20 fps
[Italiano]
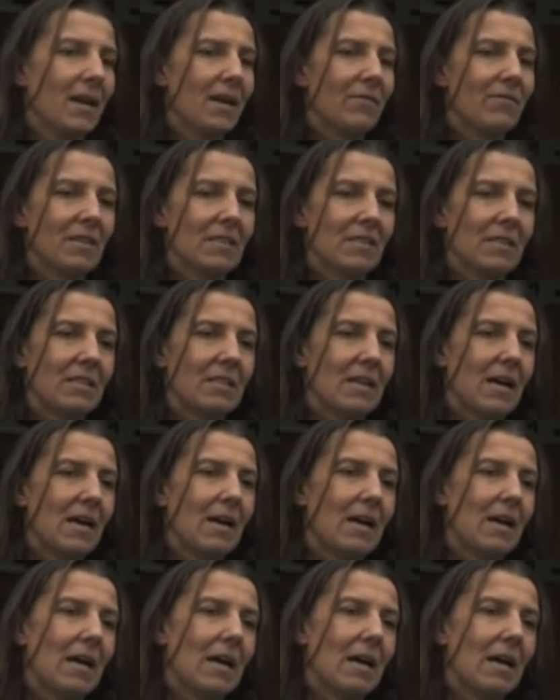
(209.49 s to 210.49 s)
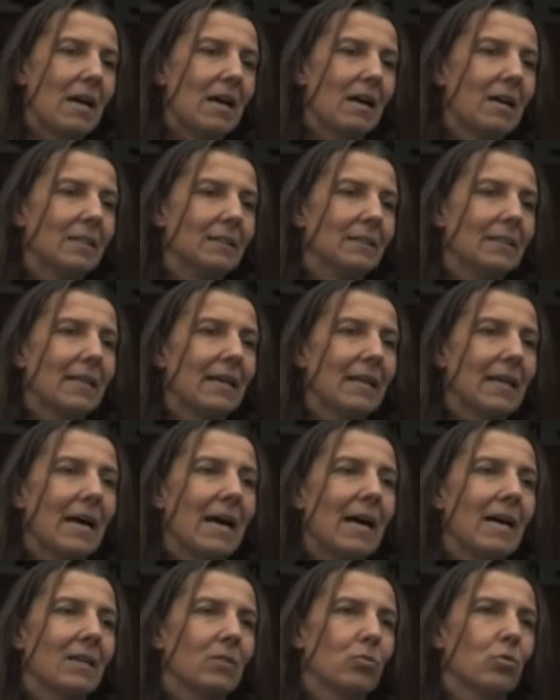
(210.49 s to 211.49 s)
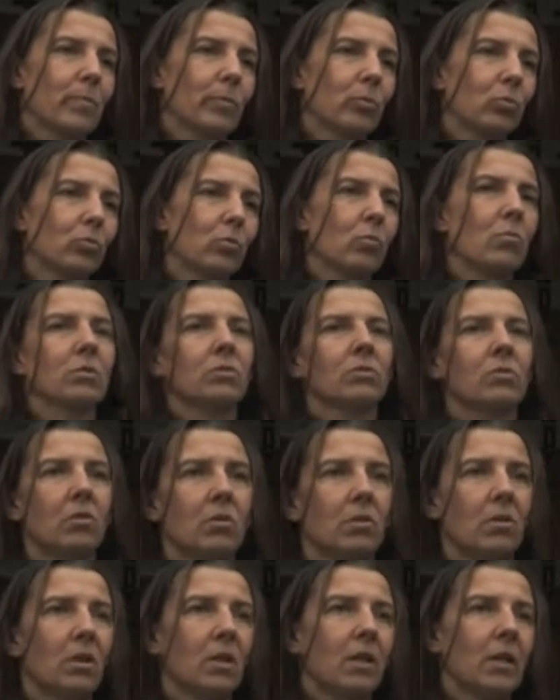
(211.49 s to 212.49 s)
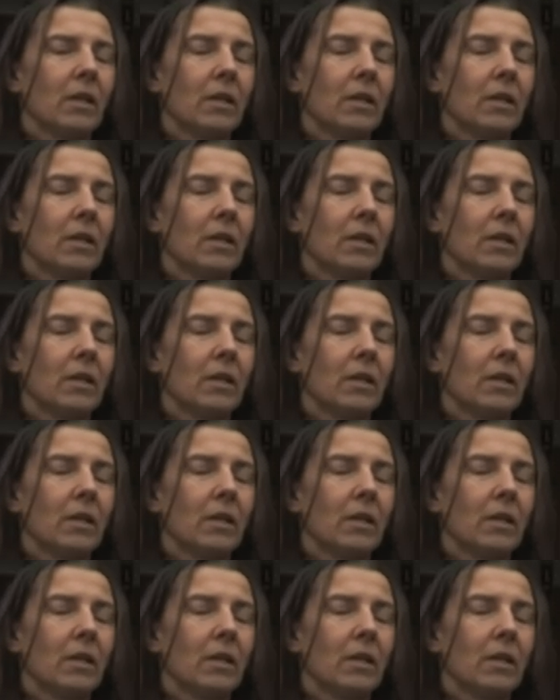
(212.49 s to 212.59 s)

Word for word: le avversità delle gare, soprattutto quando